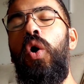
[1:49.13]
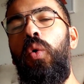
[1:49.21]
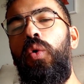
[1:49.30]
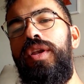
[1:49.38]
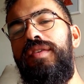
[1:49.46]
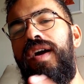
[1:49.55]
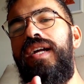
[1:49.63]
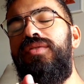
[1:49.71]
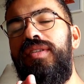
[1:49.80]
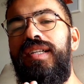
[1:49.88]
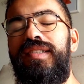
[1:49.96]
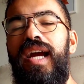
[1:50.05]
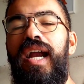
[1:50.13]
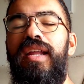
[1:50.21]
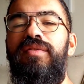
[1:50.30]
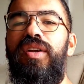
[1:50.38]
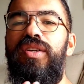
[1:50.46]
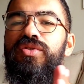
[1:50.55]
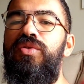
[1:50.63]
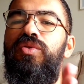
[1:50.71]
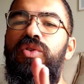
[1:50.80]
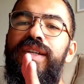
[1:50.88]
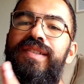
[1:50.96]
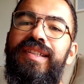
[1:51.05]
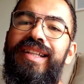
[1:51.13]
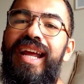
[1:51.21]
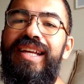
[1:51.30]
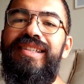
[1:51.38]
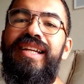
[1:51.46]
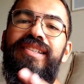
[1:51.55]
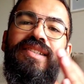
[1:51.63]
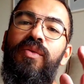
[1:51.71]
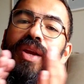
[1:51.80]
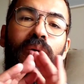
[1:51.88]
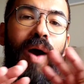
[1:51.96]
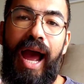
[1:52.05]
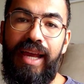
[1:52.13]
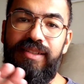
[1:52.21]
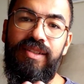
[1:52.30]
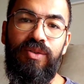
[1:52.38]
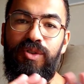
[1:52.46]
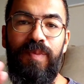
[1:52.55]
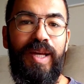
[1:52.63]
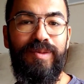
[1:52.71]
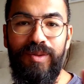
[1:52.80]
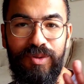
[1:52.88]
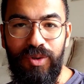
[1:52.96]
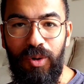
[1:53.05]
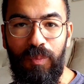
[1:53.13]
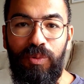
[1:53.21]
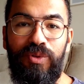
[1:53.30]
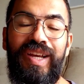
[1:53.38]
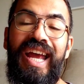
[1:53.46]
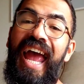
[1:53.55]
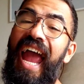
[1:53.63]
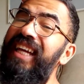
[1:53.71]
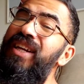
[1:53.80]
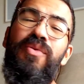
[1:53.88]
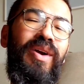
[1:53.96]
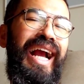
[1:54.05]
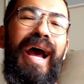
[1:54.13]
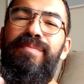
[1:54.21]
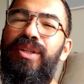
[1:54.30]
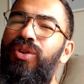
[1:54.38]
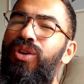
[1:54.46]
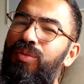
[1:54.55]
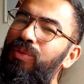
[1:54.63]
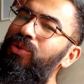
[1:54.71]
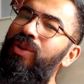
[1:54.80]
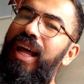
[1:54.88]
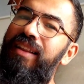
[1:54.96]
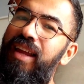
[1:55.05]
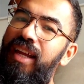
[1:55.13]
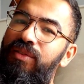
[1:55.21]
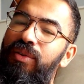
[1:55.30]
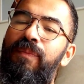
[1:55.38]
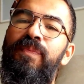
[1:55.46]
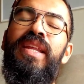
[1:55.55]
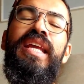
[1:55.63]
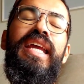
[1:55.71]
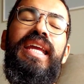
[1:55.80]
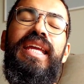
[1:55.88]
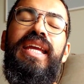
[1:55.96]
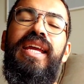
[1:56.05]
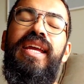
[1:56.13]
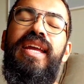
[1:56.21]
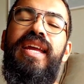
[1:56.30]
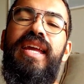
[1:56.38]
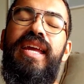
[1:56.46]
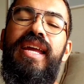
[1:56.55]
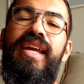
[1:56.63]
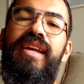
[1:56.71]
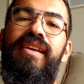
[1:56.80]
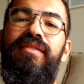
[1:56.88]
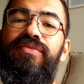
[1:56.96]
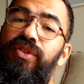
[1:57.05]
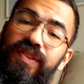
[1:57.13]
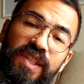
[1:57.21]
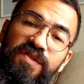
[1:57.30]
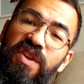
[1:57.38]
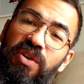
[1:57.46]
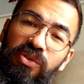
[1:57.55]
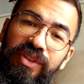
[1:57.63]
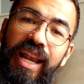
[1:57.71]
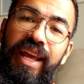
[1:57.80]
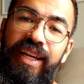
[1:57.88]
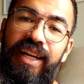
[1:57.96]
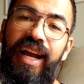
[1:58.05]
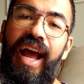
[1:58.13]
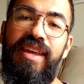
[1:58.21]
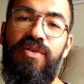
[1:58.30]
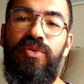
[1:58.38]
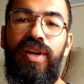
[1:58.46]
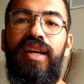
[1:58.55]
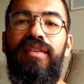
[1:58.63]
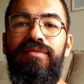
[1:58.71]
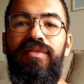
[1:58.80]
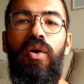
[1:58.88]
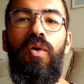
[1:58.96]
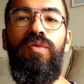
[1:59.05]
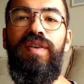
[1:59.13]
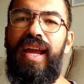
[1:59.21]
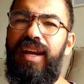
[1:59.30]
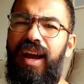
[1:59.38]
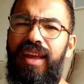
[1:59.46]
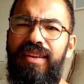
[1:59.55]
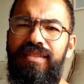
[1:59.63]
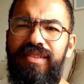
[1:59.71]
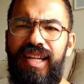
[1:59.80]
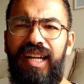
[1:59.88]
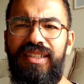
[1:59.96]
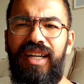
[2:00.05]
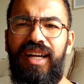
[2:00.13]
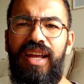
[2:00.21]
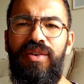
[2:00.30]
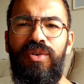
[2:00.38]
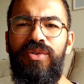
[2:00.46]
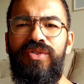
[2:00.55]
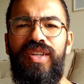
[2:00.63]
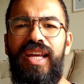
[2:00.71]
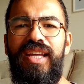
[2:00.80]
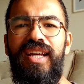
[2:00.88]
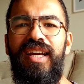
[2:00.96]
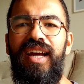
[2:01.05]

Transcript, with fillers: O universo das carnívoras 1, 2 e 3, eles são iguais, são os mesmos grupos. É que não cabe todo mundo lá dentro. E vocês viram que o Telegram caiu, né? Ou vai cair. Será que já caiu? Eu não sei.